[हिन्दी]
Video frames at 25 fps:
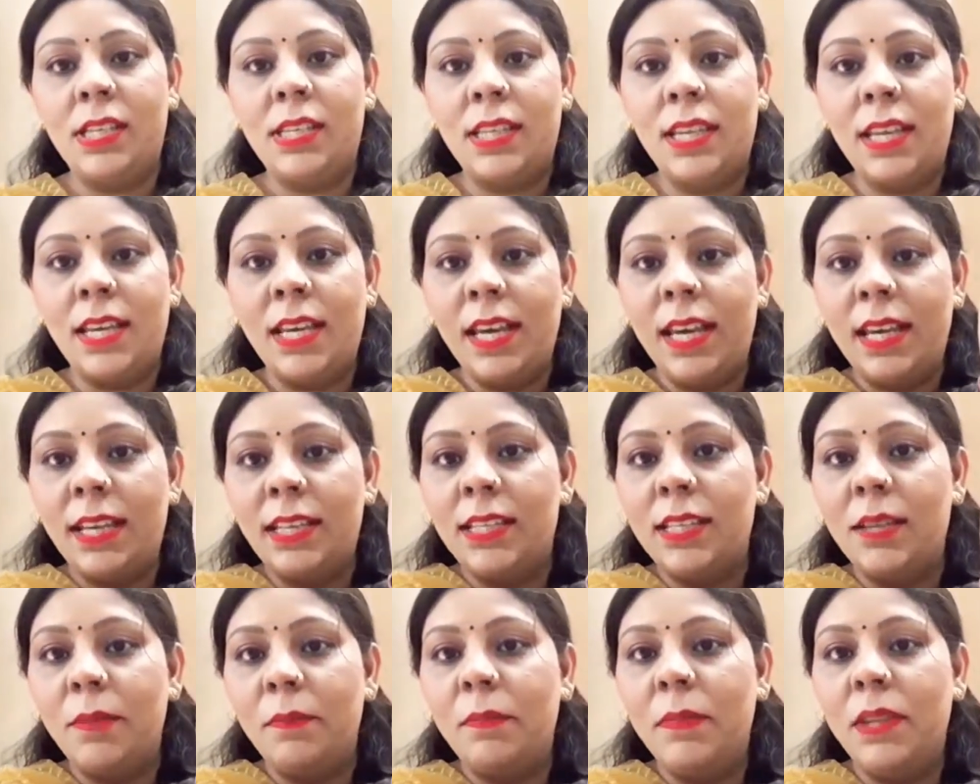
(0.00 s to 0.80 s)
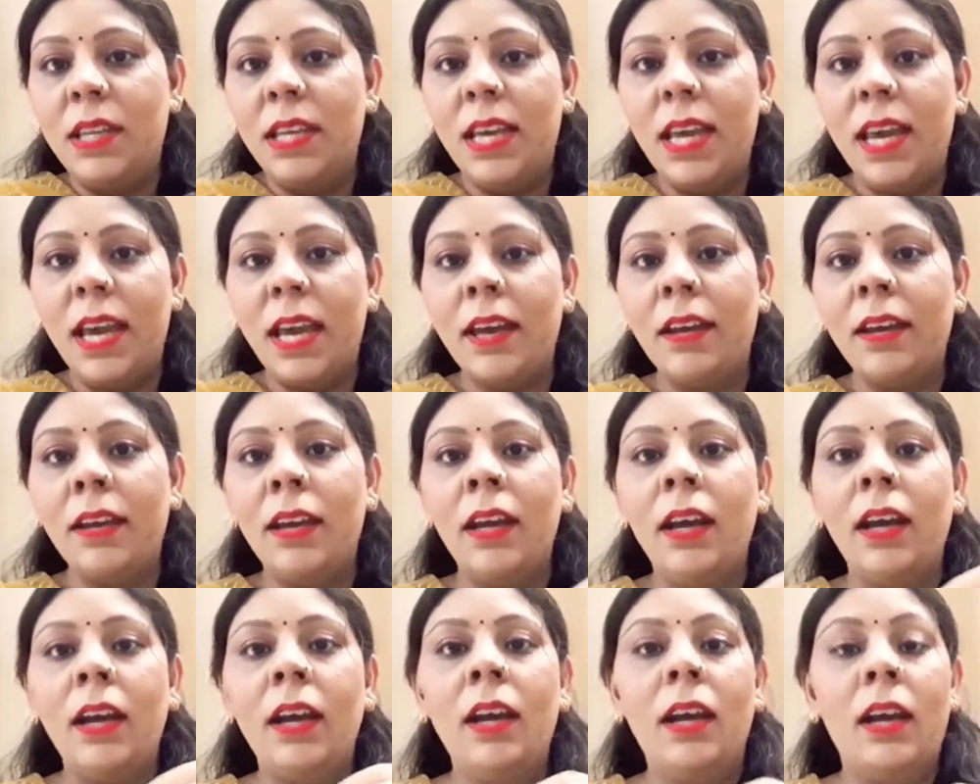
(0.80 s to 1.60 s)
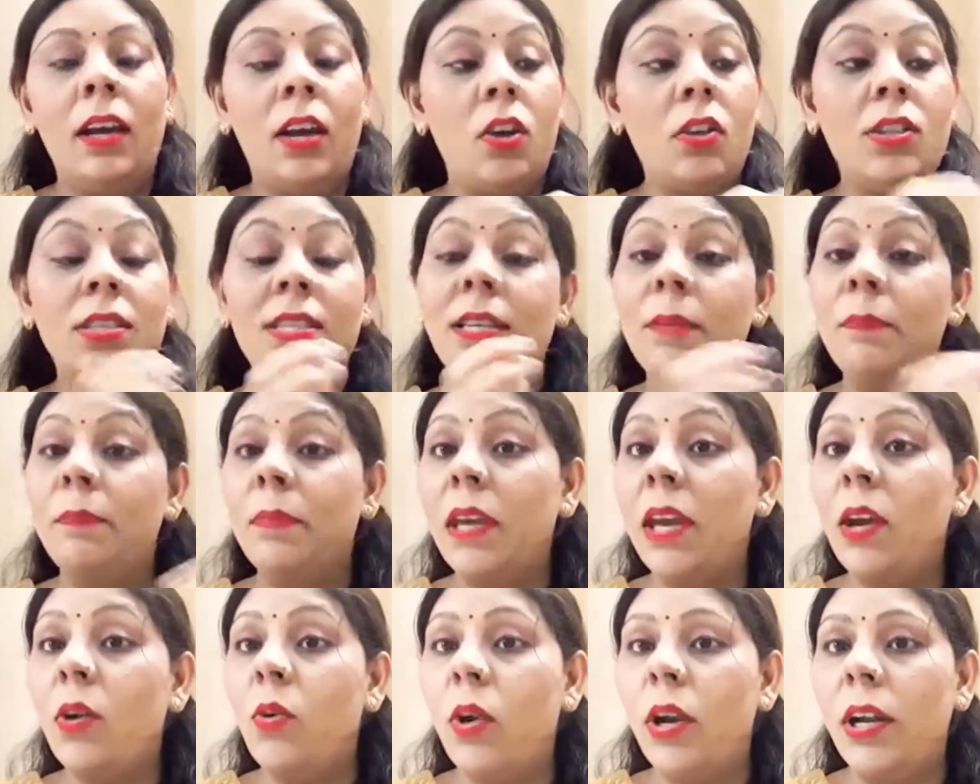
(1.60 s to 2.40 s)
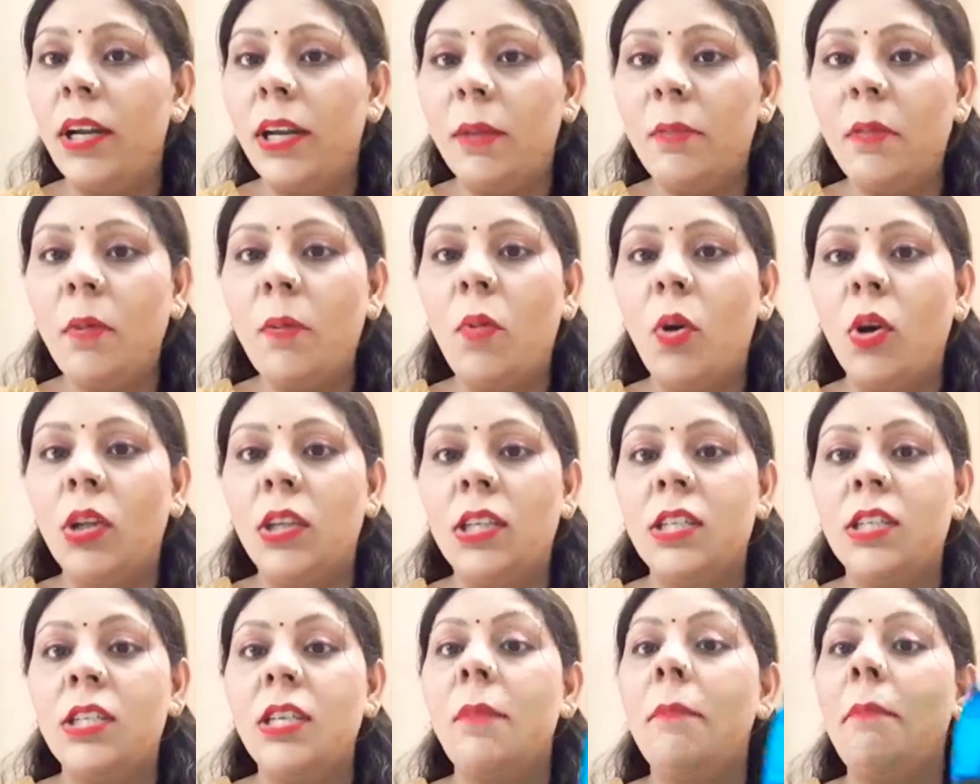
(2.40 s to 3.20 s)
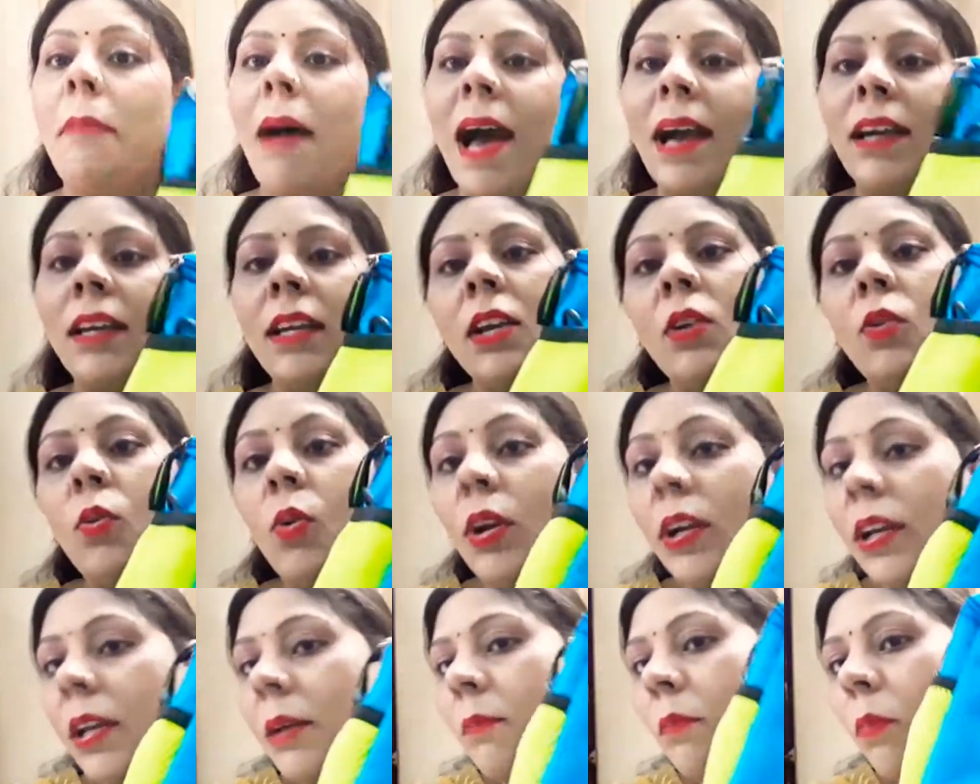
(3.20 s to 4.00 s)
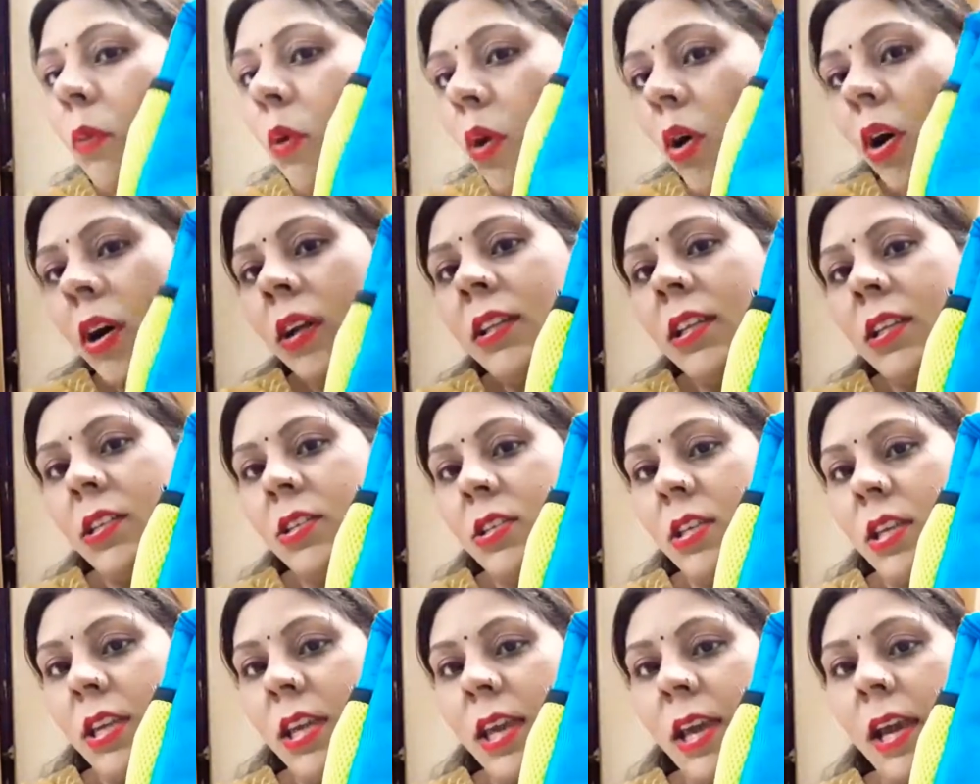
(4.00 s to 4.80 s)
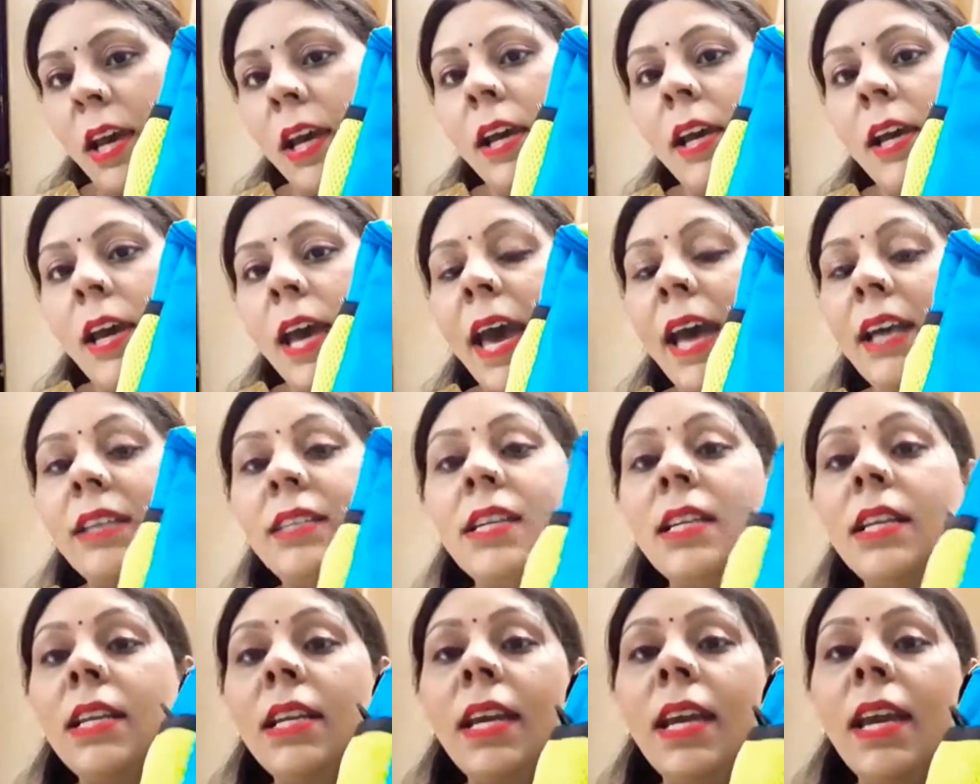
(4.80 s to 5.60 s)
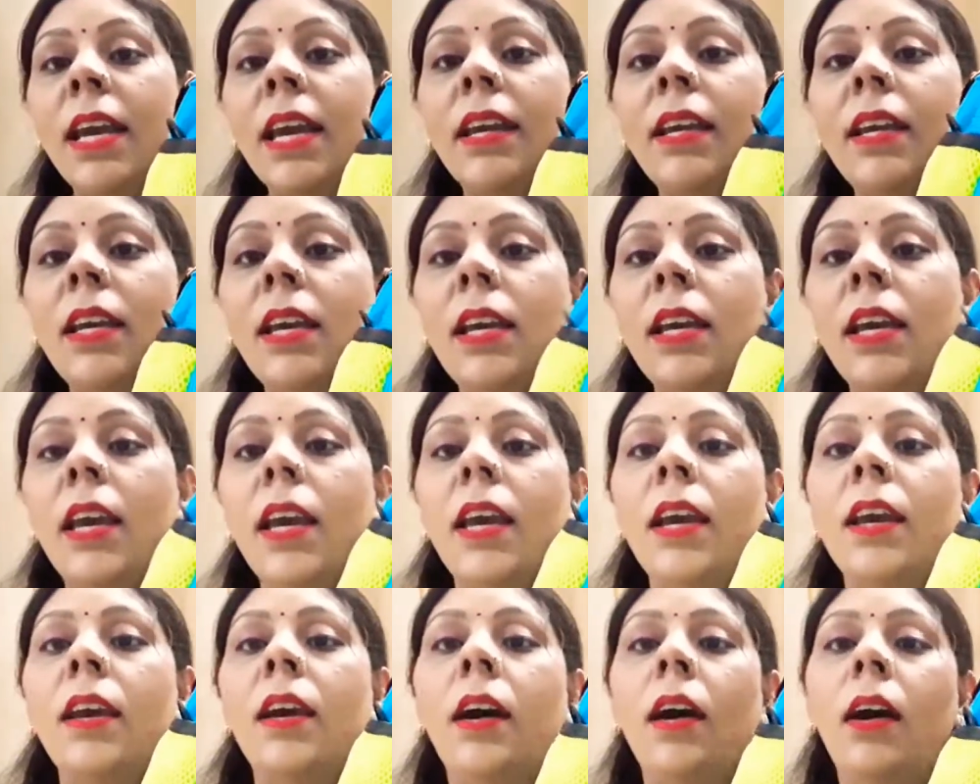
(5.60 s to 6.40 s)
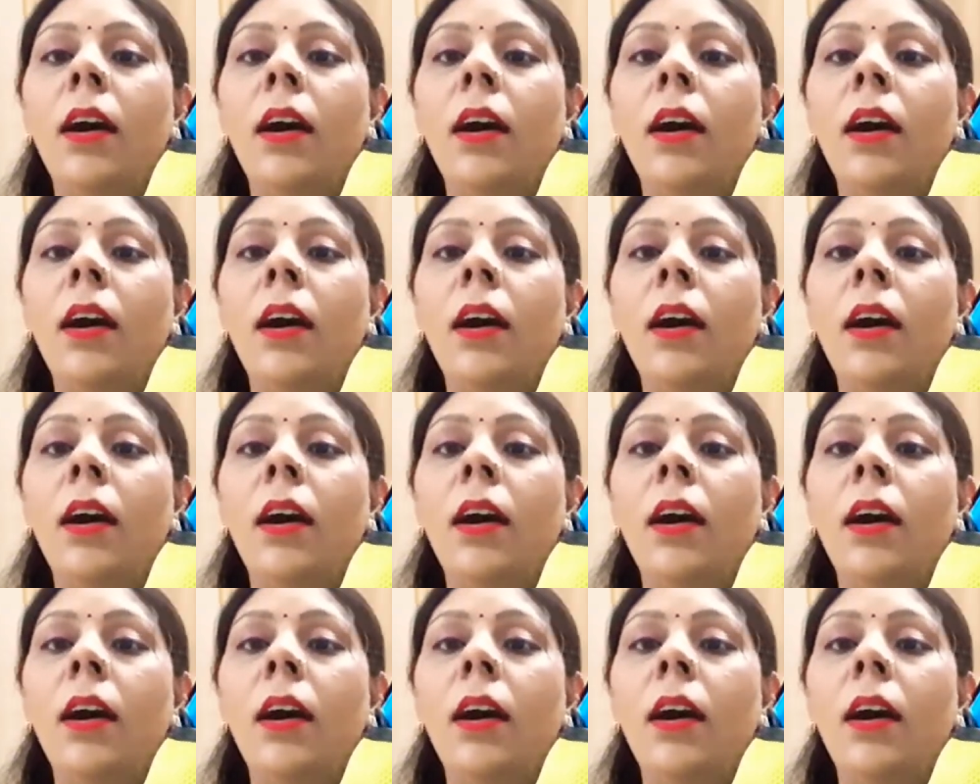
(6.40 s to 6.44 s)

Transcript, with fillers: इसकी एक जिप दी है और जिप की क्वालिटी भी बहुत अच्छी है बैग की क्वालिटी बहुत अच्छी है ऐसा नहीं है कि ये